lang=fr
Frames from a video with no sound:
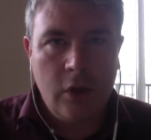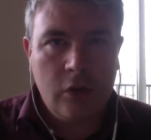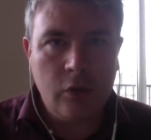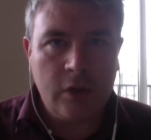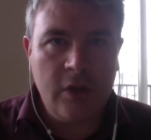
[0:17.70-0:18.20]

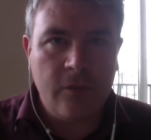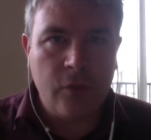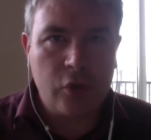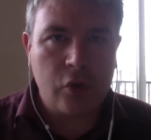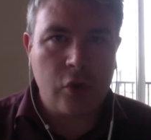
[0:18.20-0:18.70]
Donc il
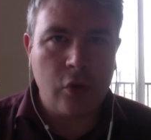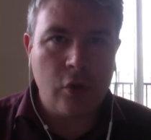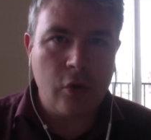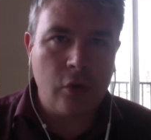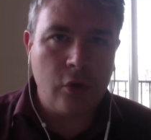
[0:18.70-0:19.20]
faut
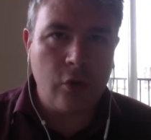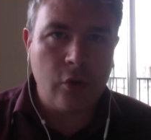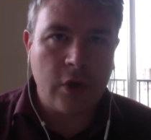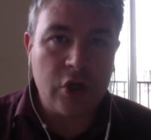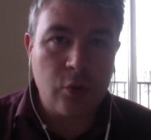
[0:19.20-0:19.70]
se
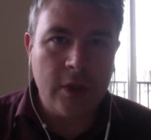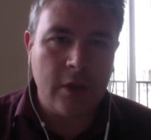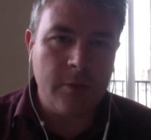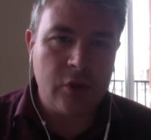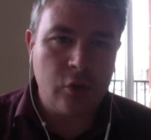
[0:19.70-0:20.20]

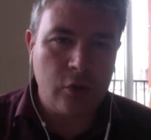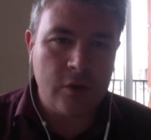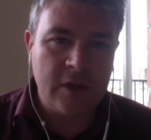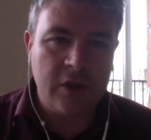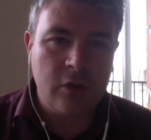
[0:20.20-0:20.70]
réjouir bien sûr de
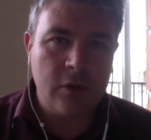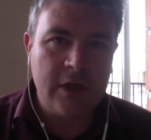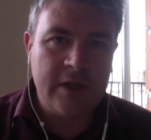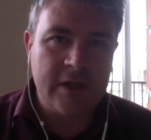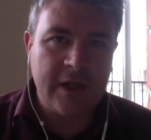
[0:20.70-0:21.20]
cette
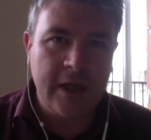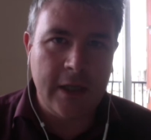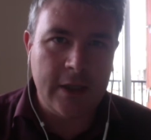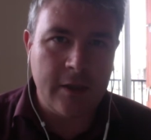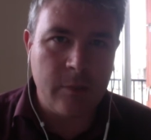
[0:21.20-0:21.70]

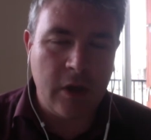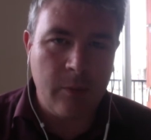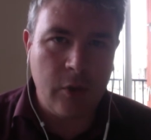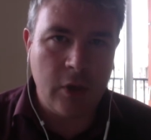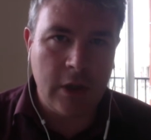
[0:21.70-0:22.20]
désescalade hein, par
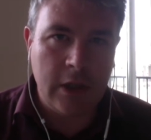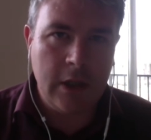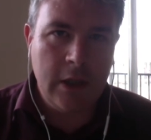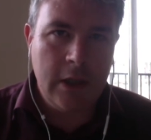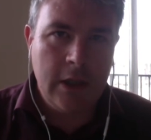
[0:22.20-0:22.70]
rapport
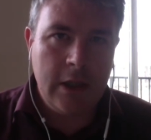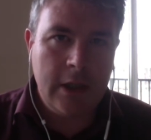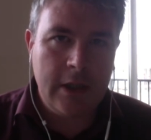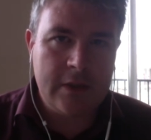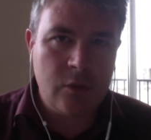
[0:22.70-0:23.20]

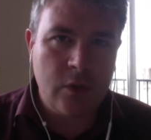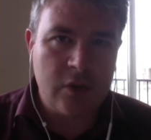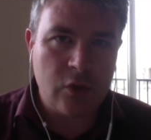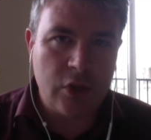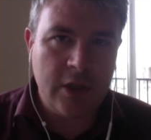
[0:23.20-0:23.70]
à, la
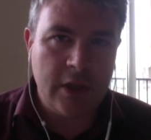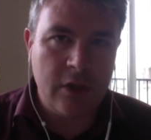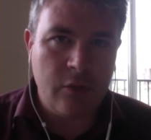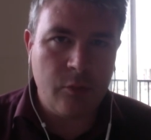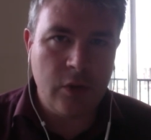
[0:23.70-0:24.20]
situation
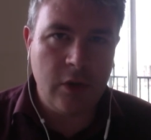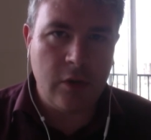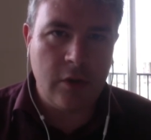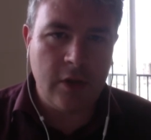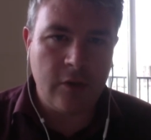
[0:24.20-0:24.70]
générale depuis
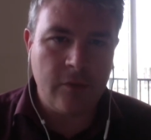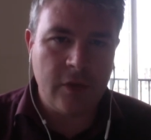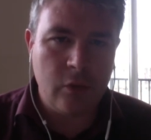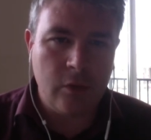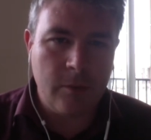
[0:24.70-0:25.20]
euh, un an
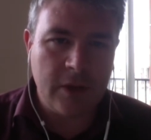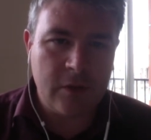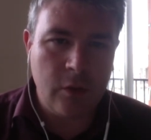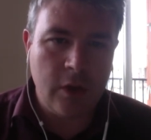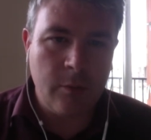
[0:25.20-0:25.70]
environ, hein,
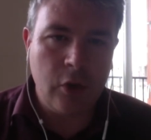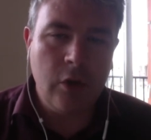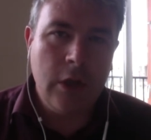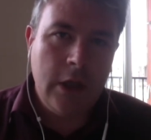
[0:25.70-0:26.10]
particulièrement